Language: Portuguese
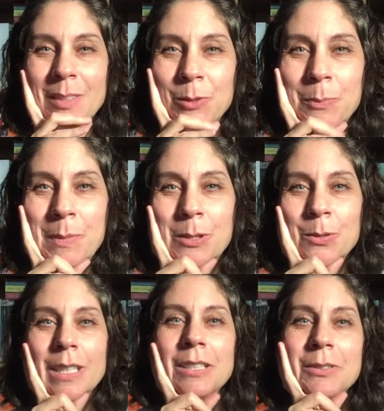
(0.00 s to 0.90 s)
Oi,
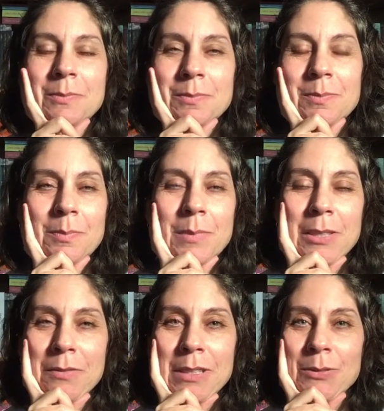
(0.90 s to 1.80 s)
pessoal,
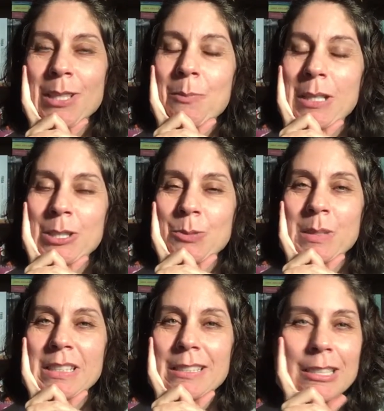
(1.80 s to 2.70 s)
bem-vindos a mais uma
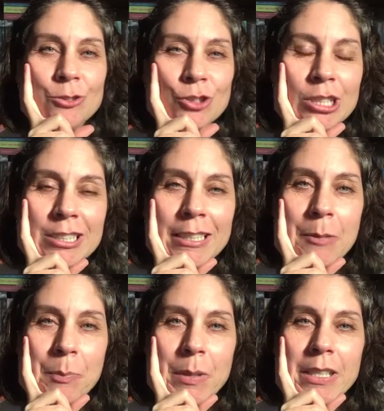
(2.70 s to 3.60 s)
sessão de
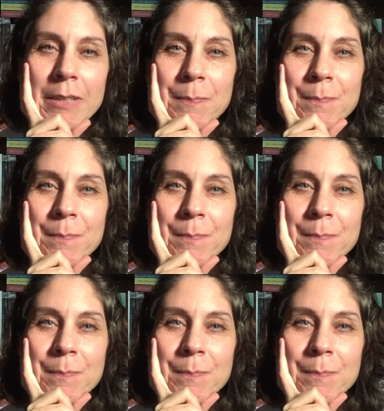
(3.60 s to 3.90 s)
literapia.